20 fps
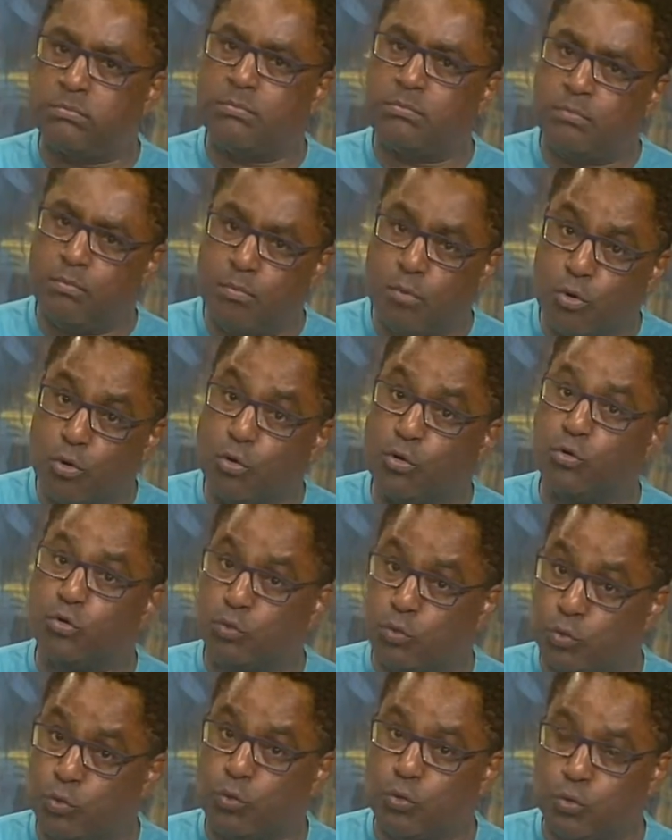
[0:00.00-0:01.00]

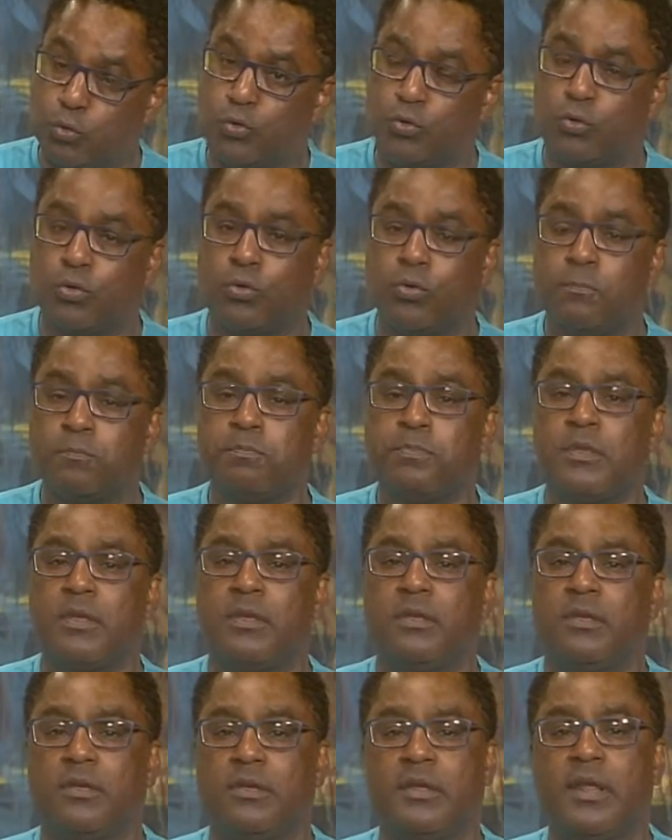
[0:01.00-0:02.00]
muito lucro
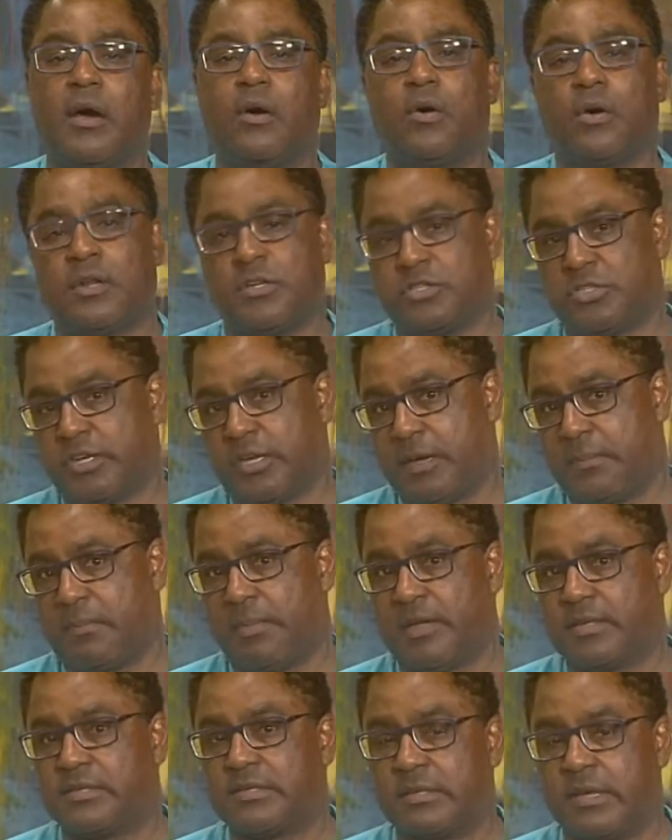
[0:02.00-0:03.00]
e na hora de
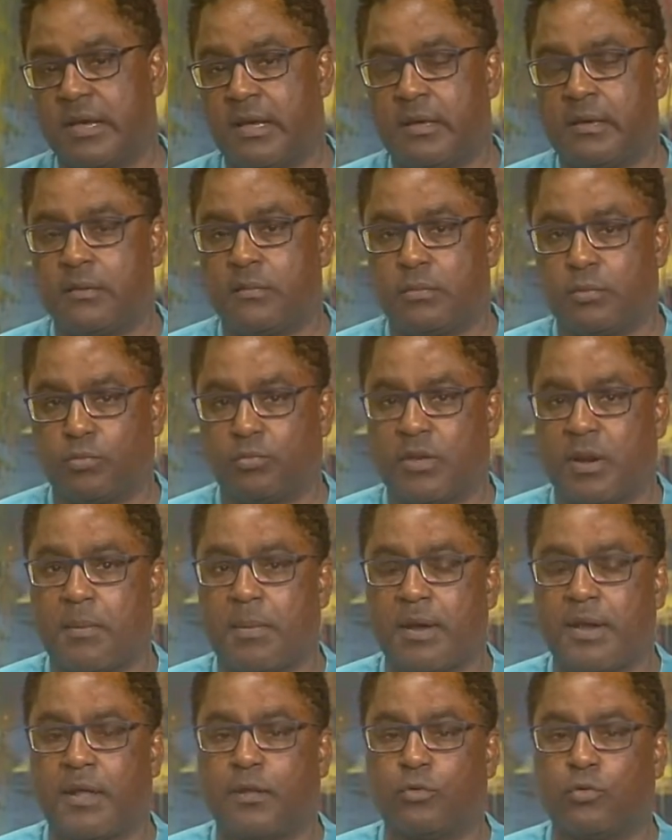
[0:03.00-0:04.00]
repassar para o
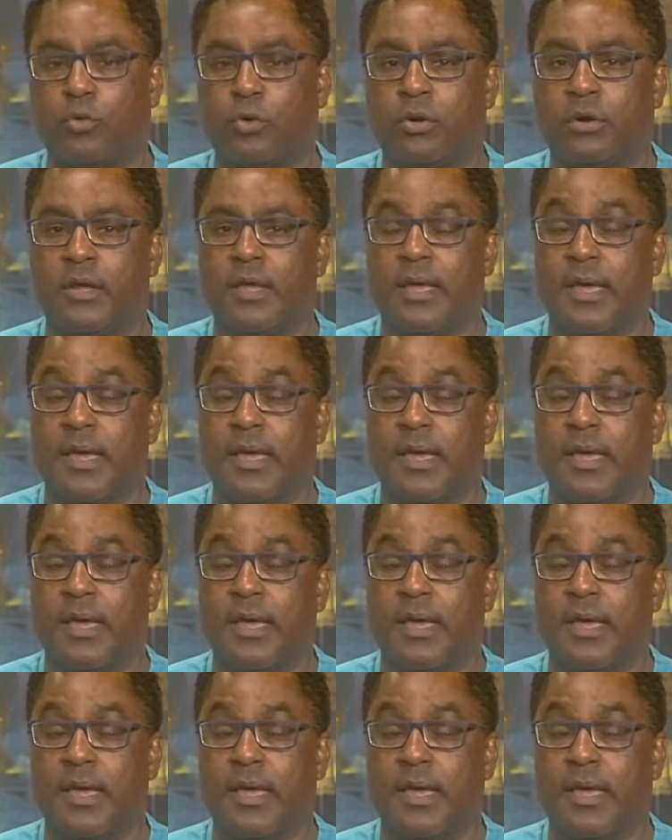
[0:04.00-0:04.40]
trabalhador